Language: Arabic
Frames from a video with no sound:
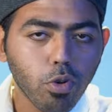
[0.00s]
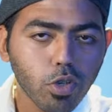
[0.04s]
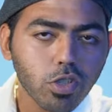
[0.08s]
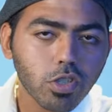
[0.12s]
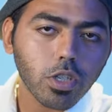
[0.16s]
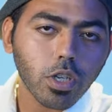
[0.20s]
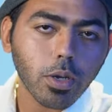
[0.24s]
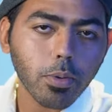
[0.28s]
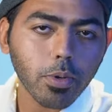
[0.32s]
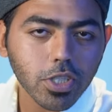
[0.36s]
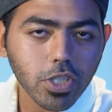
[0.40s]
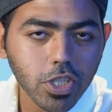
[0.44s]
بص
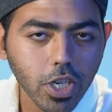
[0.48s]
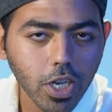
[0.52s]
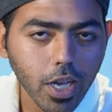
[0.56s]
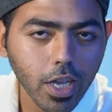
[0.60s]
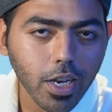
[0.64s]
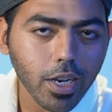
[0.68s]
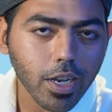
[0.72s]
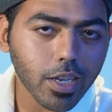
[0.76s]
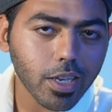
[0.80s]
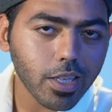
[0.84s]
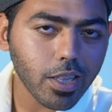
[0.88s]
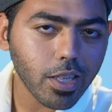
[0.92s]
يا باشا
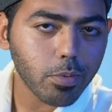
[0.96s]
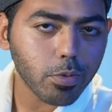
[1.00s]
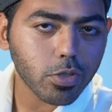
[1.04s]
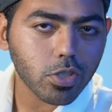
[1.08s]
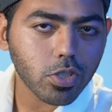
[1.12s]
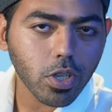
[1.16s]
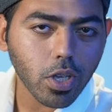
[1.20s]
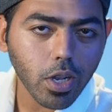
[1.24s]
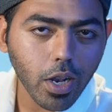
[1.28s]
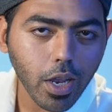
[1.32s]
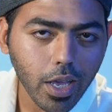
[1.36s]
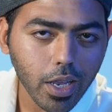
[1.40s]
احنا كده
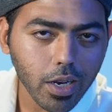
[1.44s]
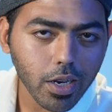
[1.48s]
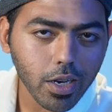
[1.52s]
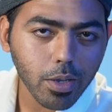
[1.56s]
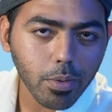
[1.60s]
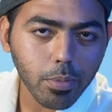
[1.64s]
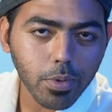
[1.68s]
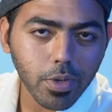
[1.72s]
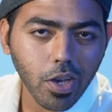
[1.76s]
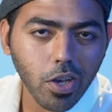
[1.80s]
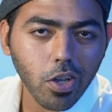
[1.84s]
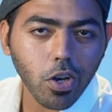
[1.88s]
بالصلاة على
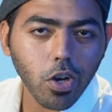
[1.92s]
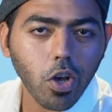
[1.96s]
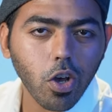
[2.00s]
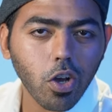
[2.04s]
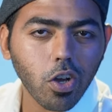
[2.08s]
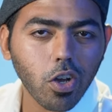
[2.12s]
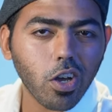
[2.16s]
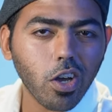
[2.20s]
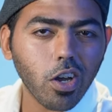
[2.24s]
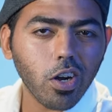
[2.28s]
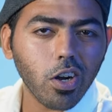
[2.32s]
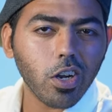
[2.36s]
النبي
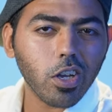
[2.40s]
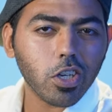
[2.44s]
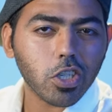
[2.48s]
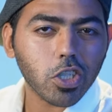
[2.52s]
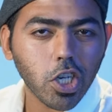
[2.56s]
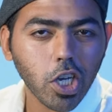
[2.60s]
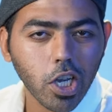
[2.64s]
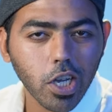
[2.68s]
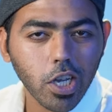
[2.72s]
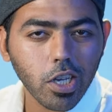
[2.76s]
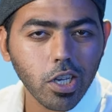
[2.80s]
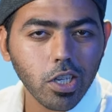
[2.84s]
هنأجر لك
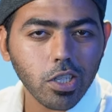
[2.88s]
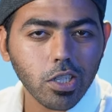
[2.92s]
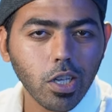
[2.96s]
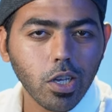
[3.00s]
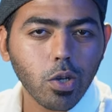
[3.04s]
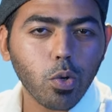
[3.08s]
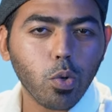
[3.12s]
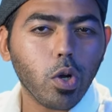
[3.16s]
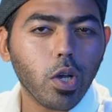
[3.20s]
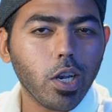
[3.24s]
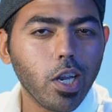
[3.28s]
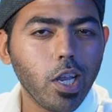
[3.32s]

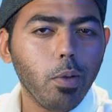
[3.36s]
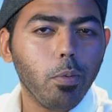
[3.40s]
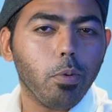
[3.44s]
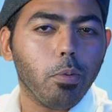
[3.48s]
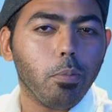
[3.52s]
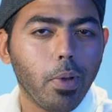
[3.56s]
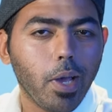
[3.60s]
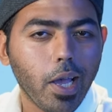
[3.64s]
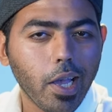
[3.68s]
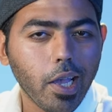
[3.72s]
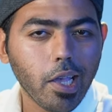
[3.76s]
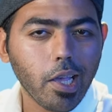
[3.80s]
شقتك ونعمل
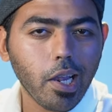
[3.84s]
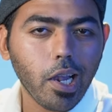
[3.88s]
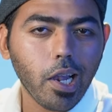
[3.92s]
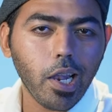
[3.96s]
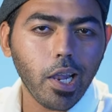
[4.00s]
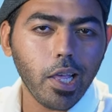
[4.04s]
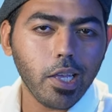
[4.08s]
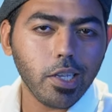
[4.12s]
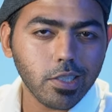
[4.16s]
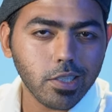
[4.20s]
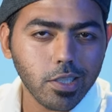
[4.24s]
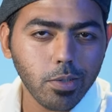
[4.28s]
معاك
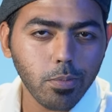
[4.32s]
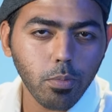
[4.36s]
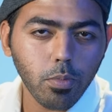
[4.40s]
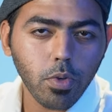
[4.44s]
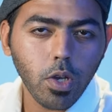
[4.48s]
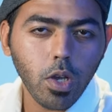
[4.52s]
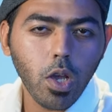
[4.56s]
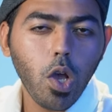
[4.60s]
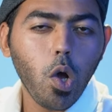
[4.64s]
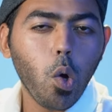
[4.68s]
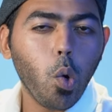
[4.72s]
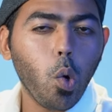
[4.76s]
اللازم
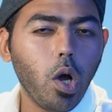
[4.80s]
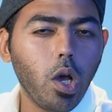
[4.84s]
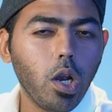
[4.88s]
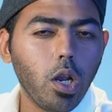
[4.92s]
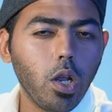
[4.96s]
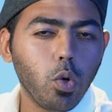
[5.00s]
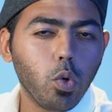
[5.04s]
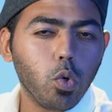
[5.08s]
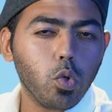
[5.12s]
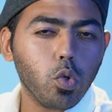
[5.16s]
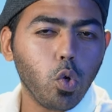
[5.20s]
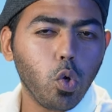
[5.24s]

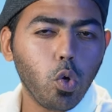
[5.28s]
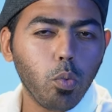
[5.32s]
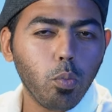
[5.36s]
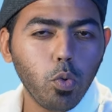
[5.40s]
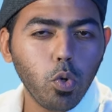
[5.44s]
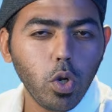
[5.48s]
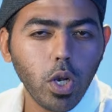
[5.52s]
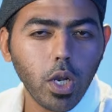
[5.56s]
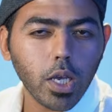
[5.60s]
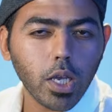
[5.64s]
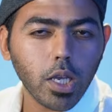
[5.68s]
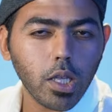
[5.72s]
وهناخد
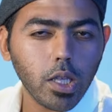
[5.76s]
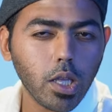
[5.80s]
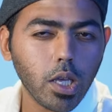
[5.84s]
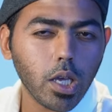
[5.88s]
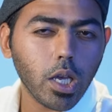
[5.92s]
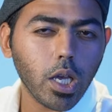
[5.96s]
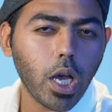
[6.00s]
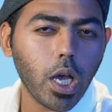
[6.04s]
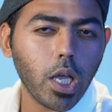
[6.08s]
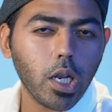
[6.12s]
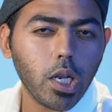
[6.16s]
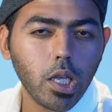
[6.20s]
عمولة كده
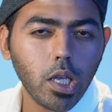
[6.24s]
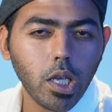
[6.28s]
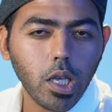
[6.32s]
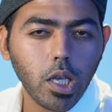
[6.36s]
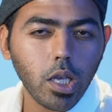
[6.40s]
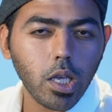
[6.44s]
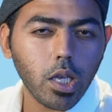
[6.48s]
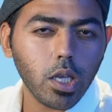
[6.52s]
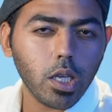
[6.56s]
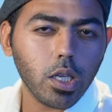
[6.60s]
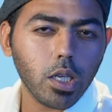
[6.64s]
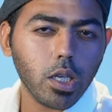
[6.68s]
يعني
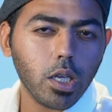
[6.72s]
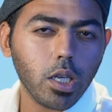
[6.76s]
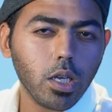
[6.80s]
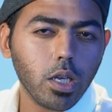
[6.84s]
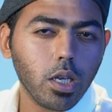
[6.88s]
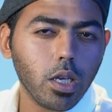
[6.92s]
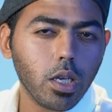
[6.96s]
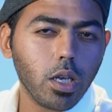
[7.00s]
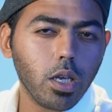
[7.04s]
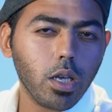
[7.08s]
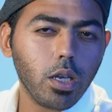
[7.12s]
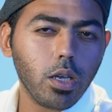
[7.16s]
ايه
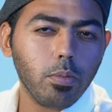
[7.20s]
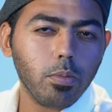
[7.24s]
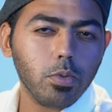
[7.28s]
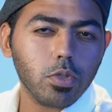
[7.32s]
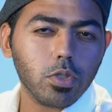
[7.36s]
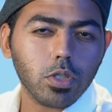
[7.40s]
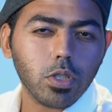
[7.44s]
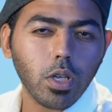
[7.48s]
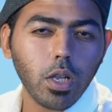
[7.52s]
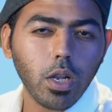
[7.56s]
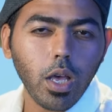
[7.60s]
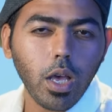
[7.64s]
آه
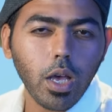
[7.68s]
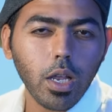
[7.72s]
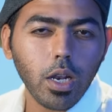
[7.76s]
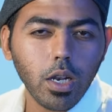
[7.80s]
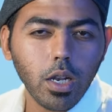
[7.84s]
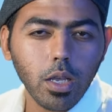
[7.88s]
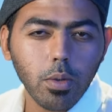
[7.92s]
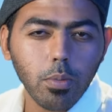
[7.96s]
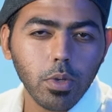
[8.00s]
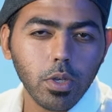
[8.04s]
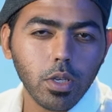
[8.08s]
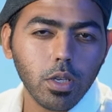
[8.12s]
بالصلاة على
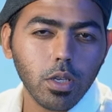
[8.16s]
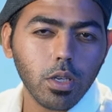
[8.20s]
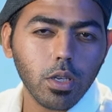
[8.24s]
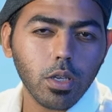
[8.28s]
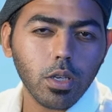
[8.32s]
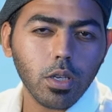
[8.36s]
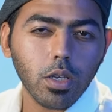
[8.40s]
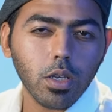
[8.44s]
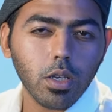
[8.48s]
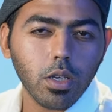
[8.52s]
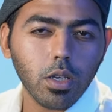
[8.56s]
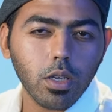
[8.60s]

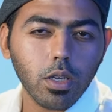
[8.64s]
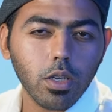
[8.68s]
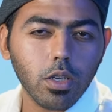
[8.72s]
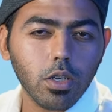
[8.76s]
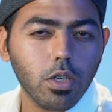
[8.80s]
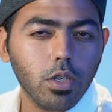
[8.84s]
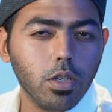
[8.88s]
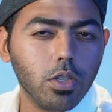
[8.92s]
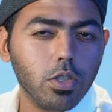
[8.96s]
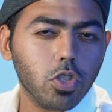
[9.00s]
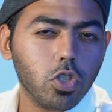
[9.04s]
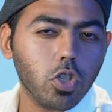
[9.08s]

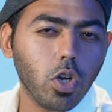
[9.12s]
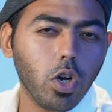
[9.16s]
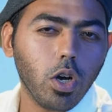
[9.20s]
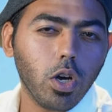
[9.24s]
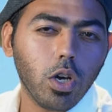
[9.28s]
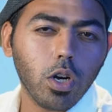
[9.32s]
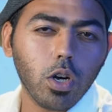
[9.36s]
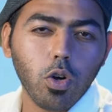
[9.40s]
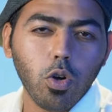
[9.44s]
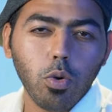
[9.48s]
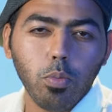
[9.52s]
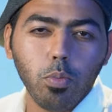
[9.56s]
النبي
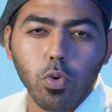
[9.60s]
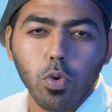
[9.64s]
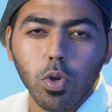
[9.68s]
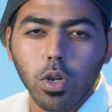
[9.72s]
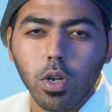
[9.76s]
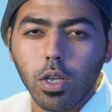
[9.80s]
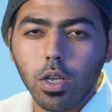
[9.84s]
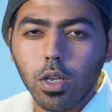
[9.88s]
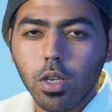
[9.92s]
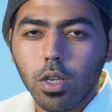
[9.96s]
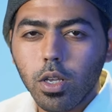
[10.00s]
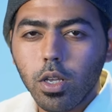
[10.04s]
شهر عمولة